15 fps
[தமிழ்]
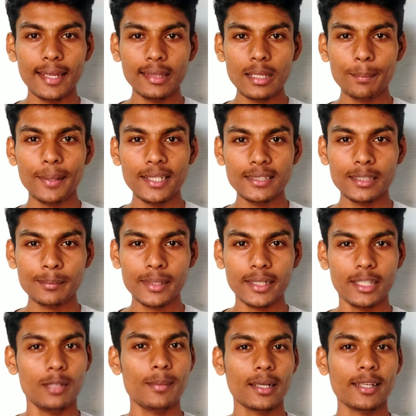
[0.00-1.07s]
எந்த பிரைஸ்
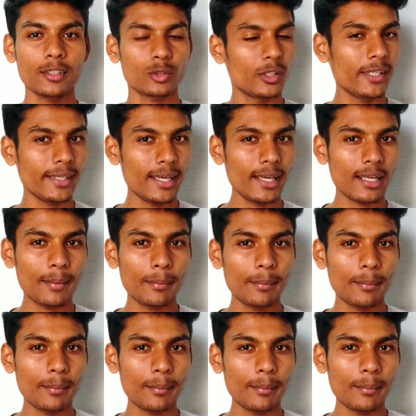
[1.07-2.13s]
செக்மெண்ட் எதிர்பார்க்குறீங்கன்னு சொல்லிட்டு கீழே
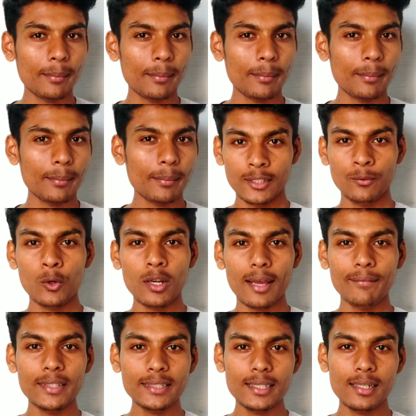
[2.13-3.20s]
கமெண்ட் பண்ணுங்க இந்த ஃபோன்
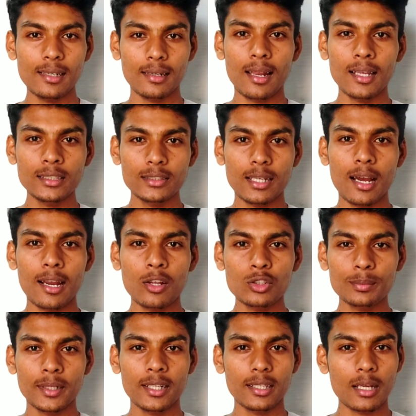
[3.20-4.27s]
அஃபிஷியல் லான்ச்
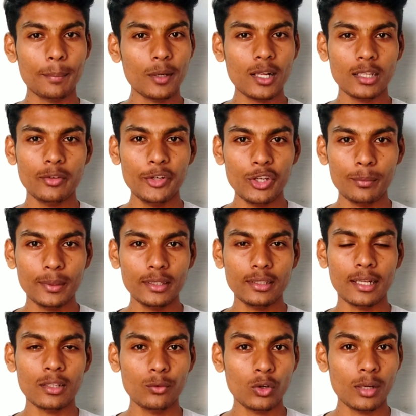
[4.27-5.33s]
அனௌன்ஸ் பண்ணதுக்கப்புறம் அந்த வீடியோ
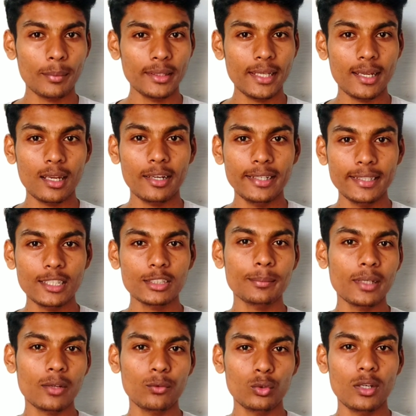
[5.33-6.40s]
பத்தி அந்த ஃபோனை பத்தி எல்லா
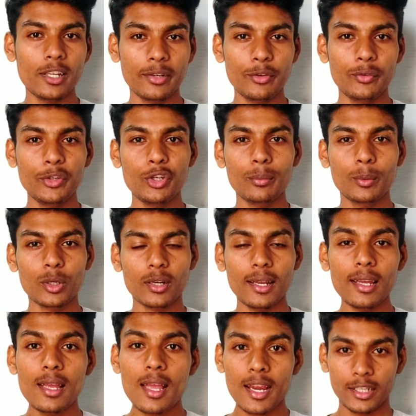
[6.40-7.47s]
டீட்டெயில்ஸுமே நான் ஃபுல்லாக வீடியோ
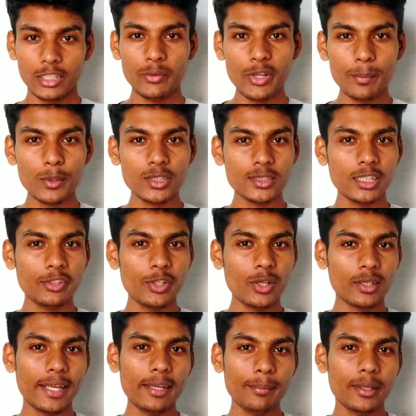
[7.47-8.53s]
போடுறேன் இந்த வீடியோ பிடிச்சிருந்தா வீடியோ
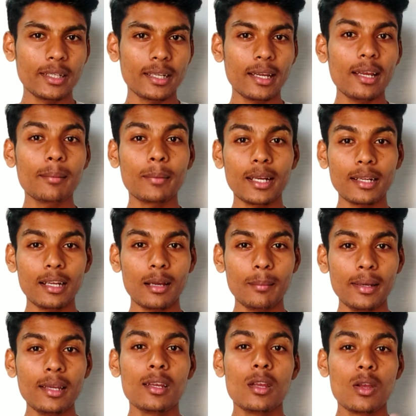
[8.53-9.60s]
லைக் பண்ணுங்க
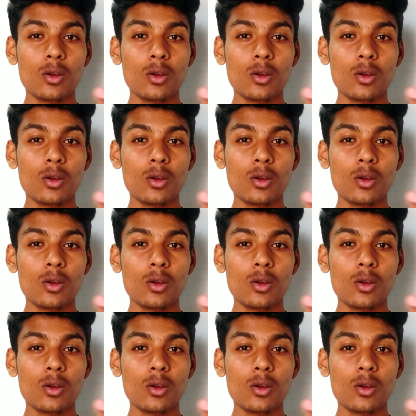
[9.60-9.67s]
மறக்காம